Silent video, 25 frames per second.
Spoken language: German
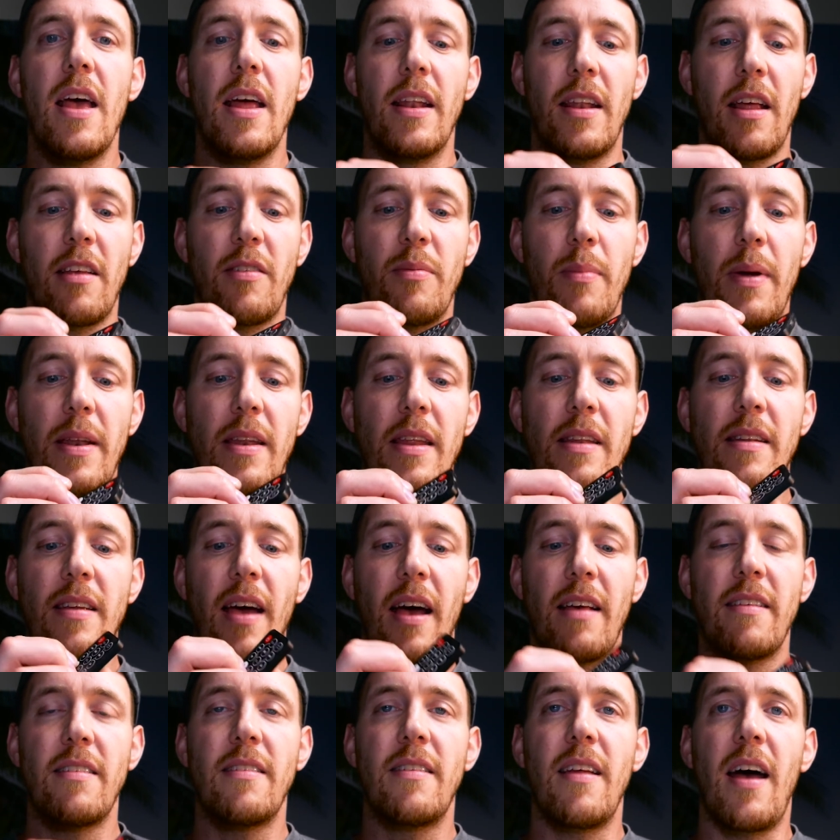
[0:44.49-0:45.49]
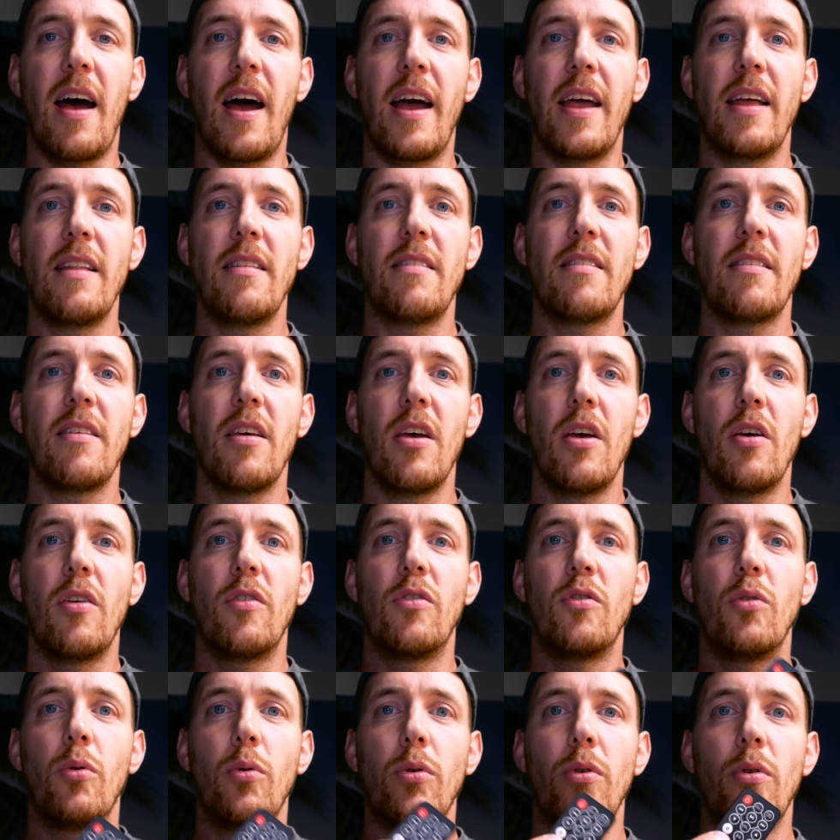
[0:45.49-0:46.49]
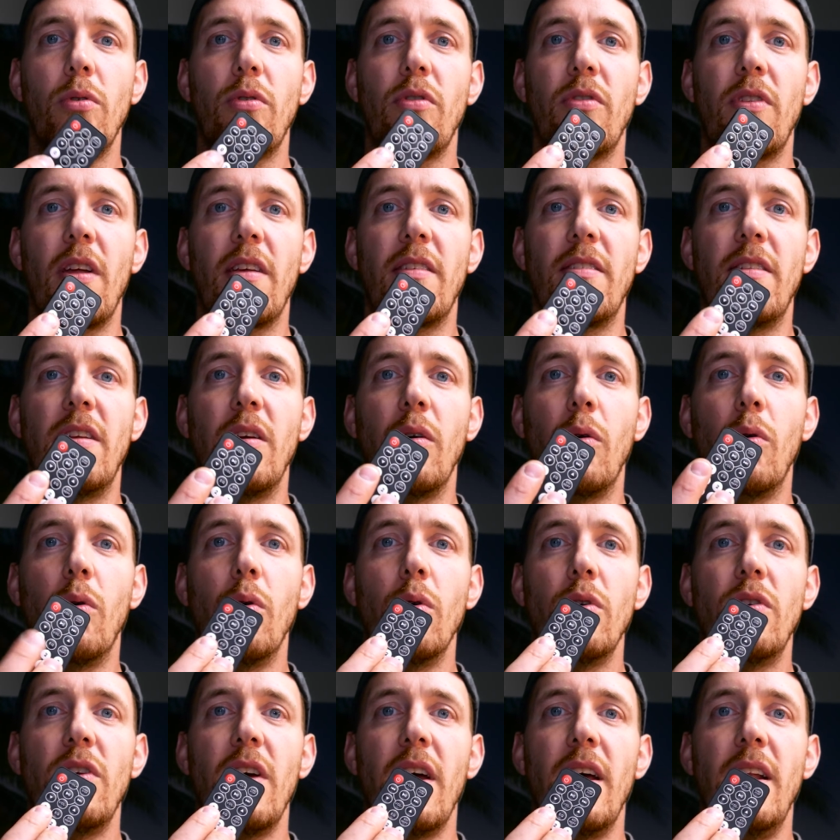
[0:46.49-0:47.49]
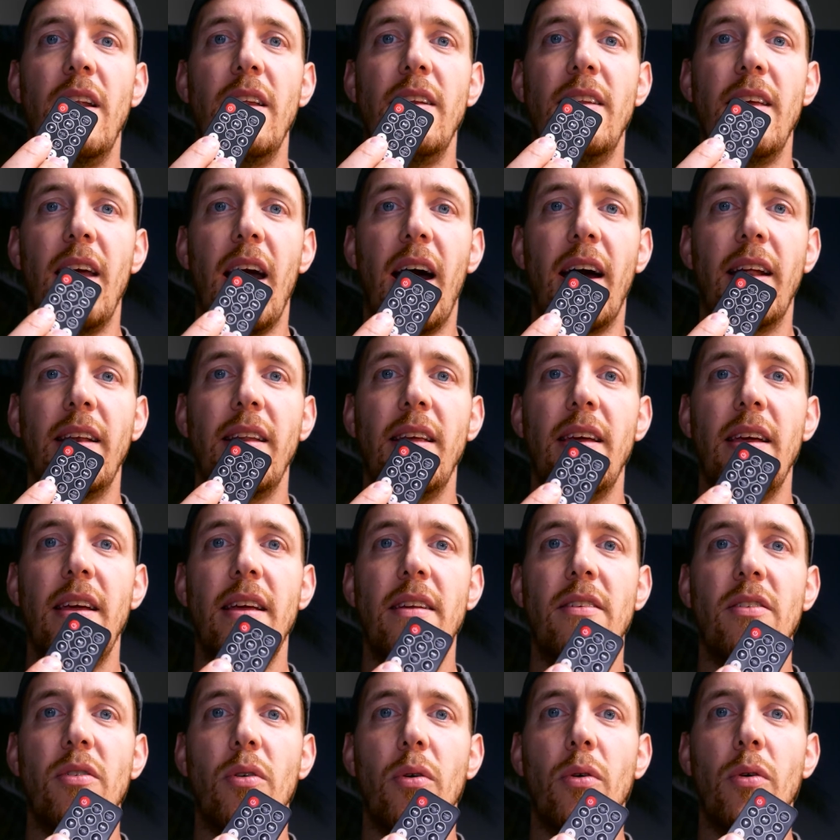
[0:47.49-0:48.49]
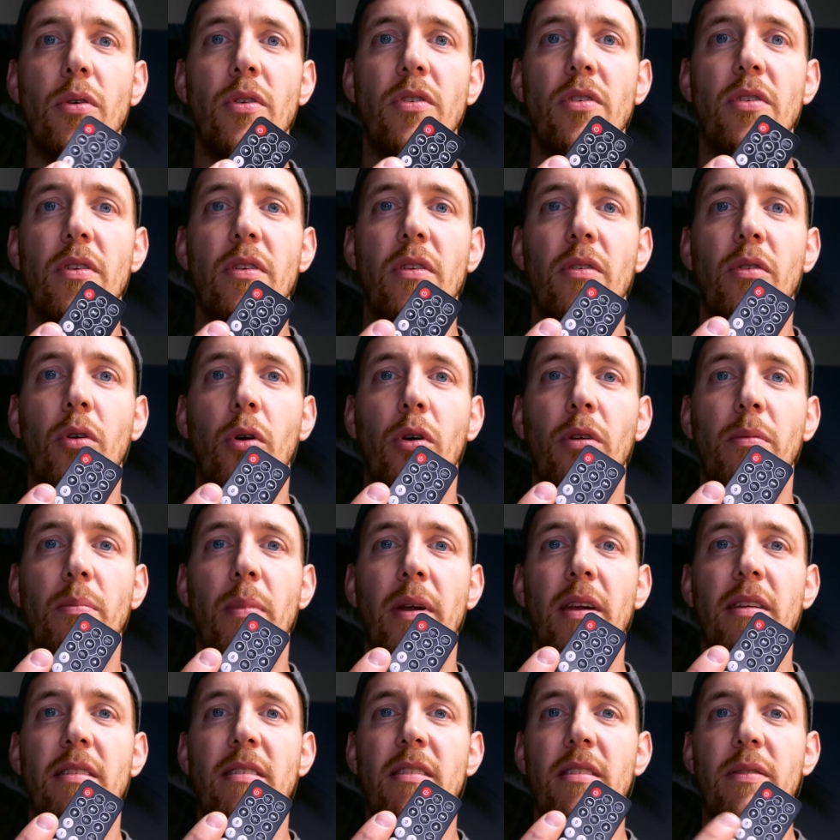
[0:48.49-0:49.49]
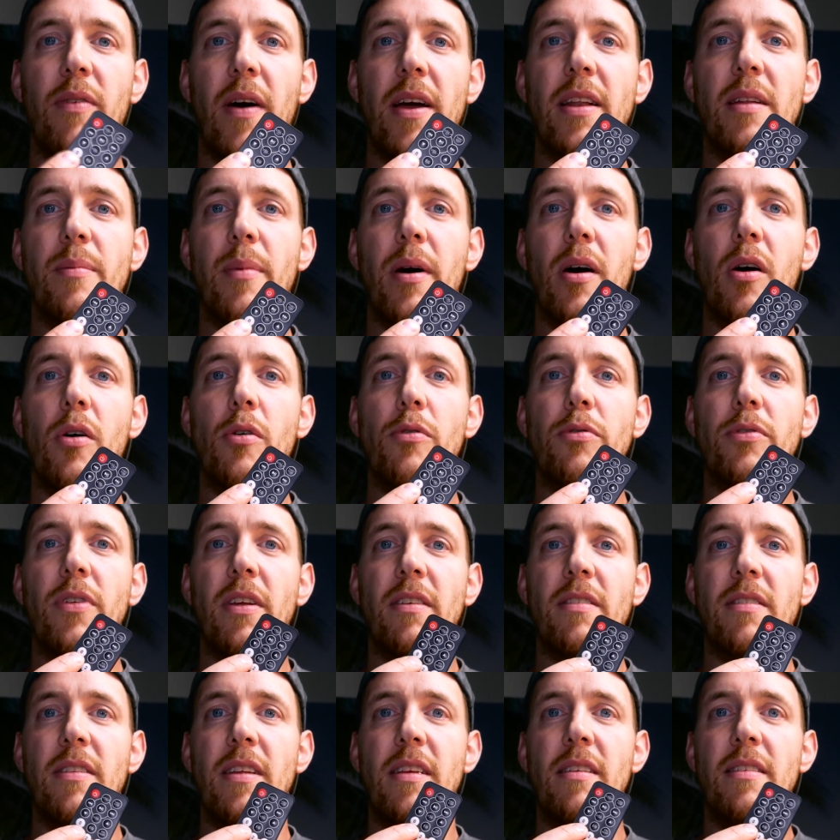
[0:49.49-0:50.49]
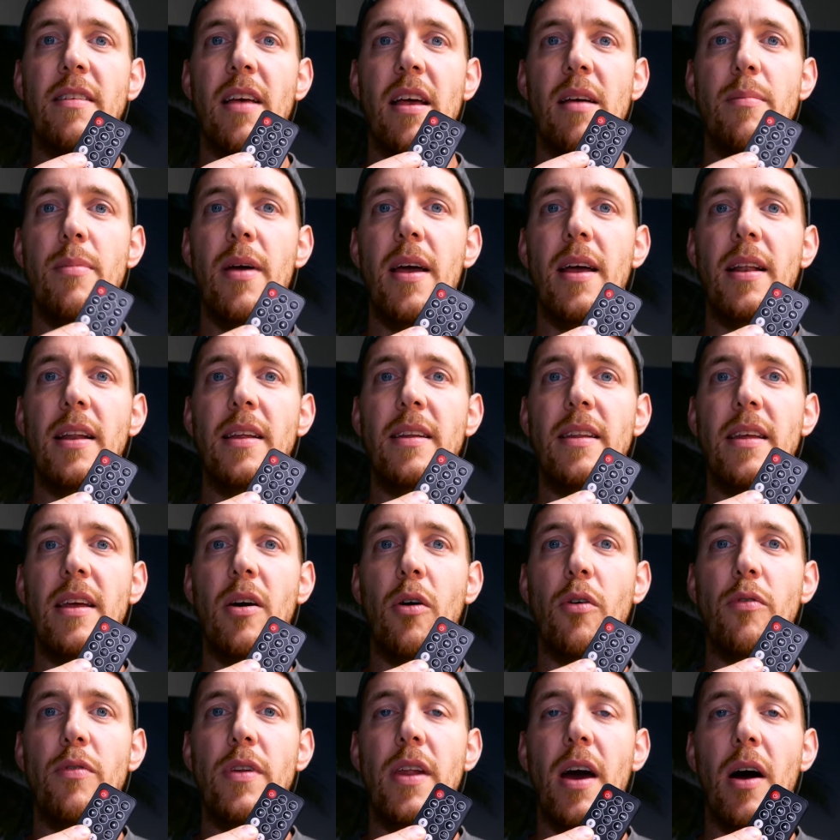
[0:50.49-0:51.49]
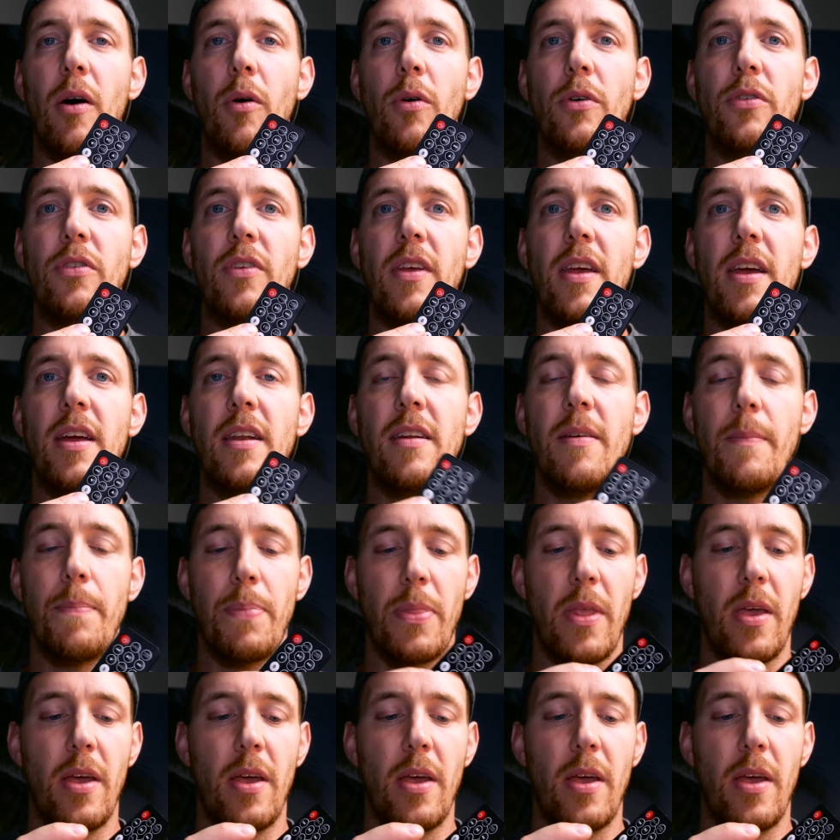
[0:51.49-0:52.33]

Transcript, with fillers: dass man die Taste 1 so nutzt, dass die rote LED angeht und drückt man das zweite Mal rauf, dass dieselbe LED auch wieder ausgeht.